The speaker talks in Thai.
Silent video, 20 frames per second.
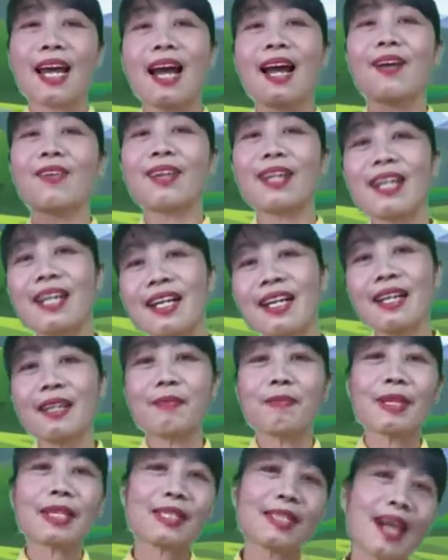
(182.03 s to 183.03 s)
สาวเอ้ย
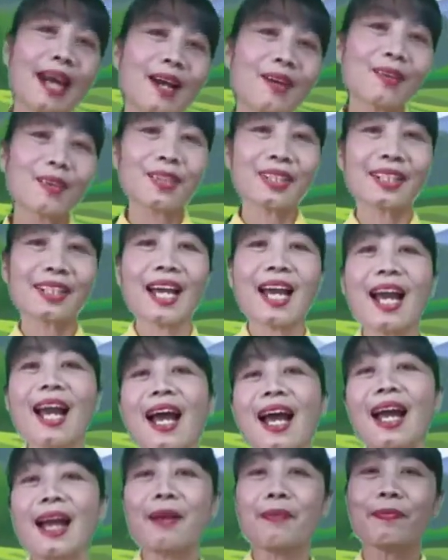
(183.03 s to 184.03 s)
แม่สาวคนงา
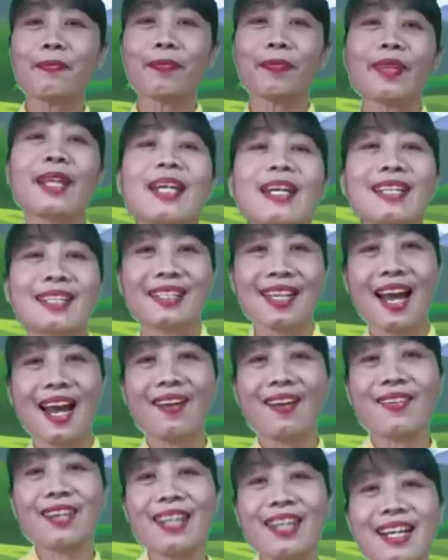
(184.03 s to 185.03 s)
ม สา
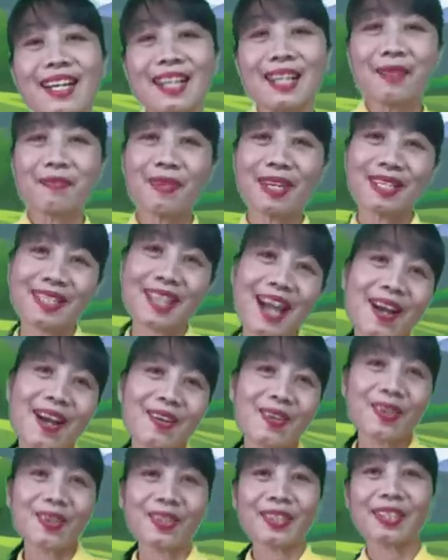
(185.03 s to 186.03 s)
วเอ้ยแม่สาว
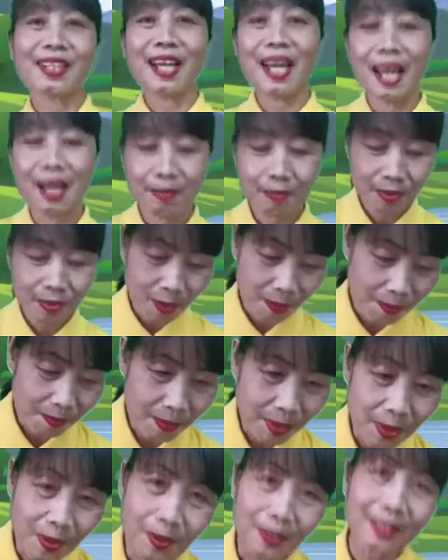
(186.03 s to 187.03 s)
คนงามกลม
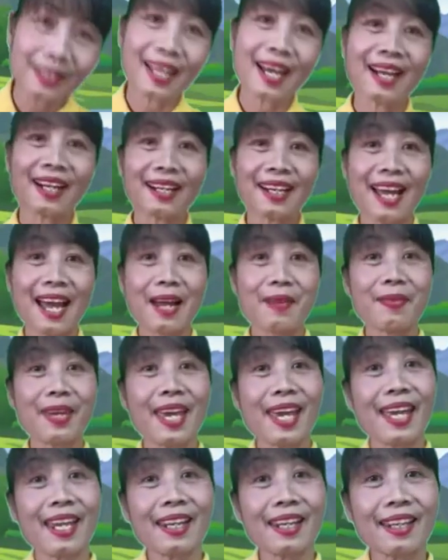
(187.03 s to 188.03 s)
ลงตักน้ำ
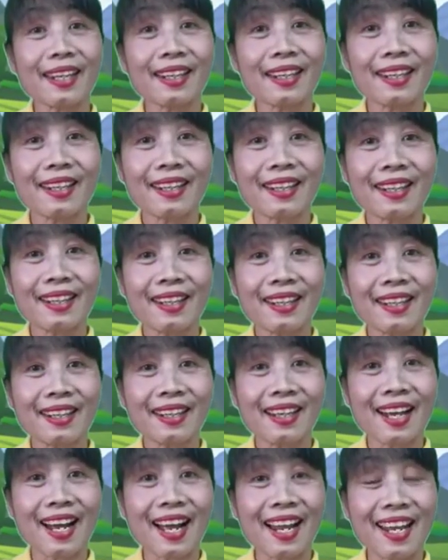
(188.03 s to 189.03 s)
เห็น
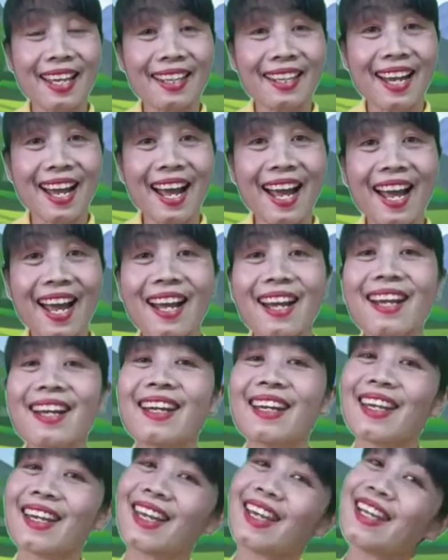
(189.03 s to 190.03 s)
อะไรคะ
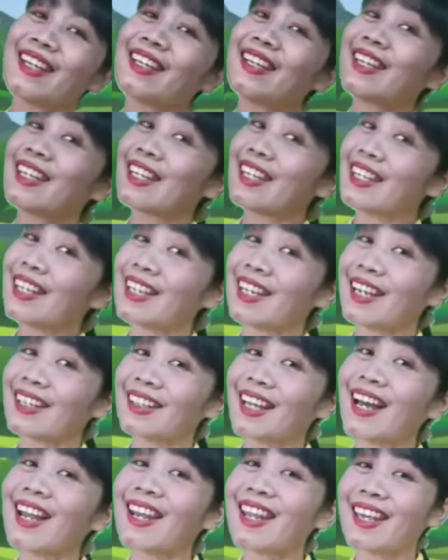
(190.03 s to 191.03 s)
เห็นหินใน
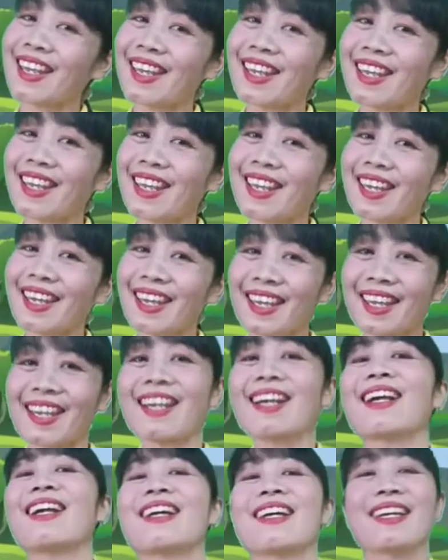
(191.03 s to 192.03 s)
ทะเล
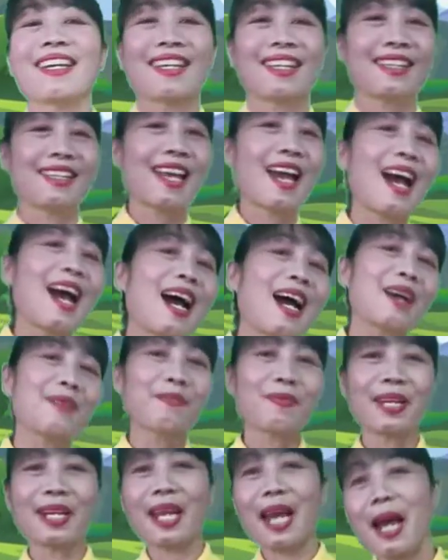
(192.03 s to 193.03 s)
ยาม
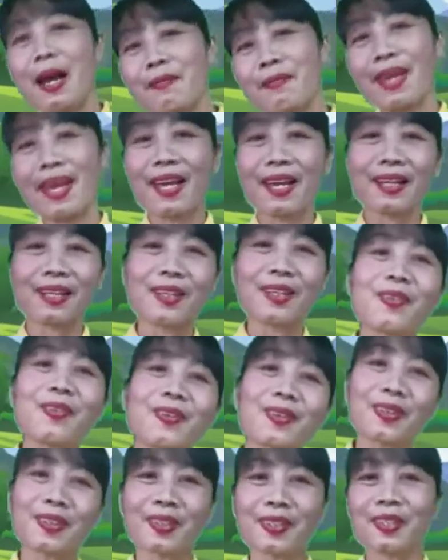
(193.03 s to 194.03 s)
เมื่อน้ำแห้งล
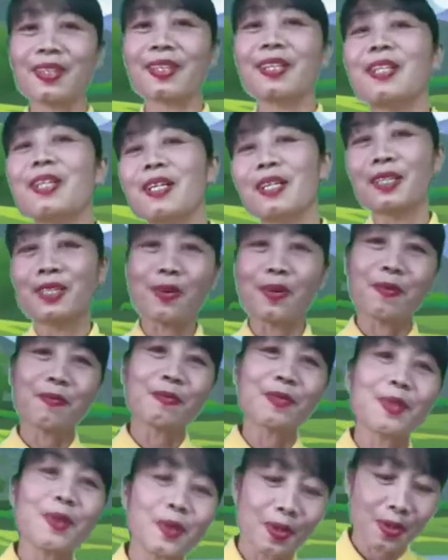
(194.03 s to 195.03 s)
งชม
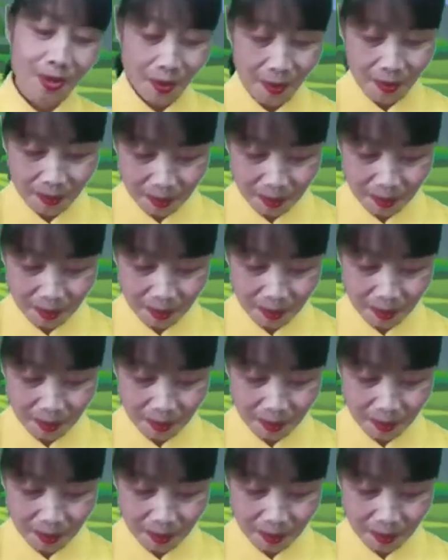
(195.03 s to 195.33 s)
ยงกล